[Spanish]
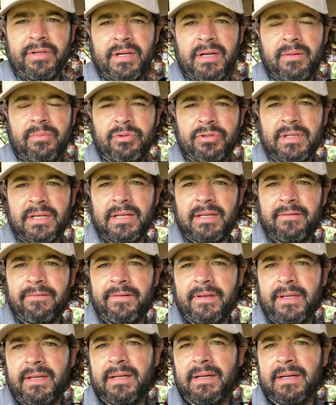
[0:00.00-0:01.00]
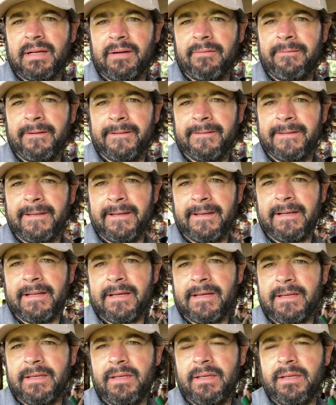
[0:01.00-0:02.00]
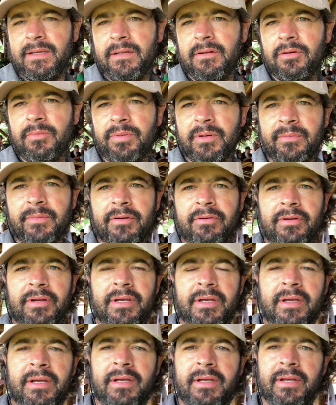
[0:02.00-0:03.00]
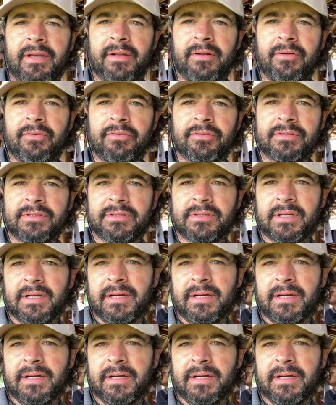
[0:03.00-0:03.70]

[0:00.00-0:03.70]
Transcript: Llegamos a la finca cafetera y lo primero que nos